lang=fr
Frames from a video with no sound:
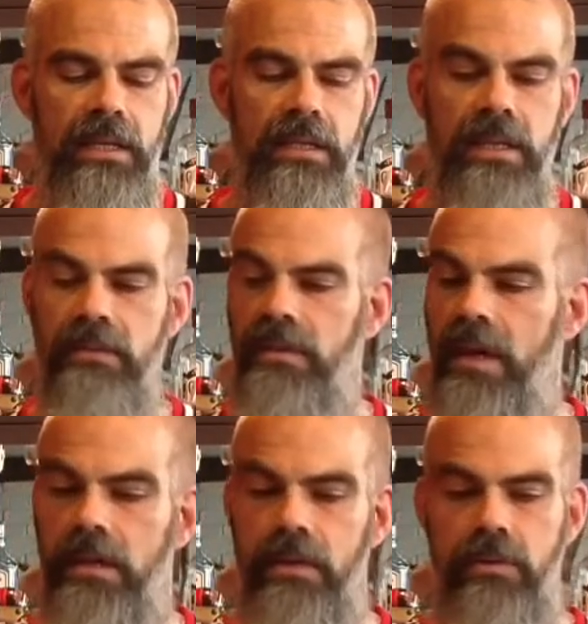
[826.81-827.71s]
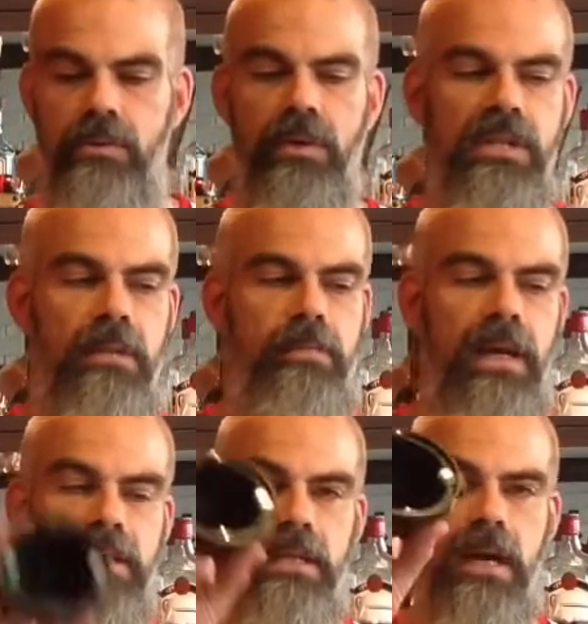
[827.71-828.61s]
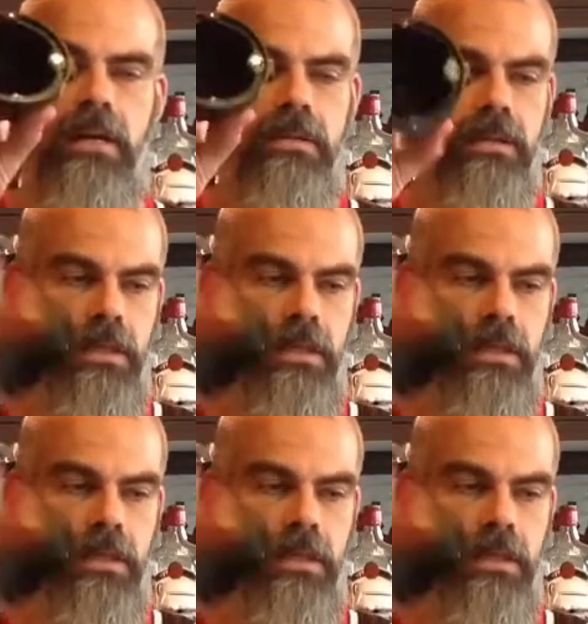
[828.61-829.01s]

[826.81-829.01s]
qui viennent sur cette partie-là.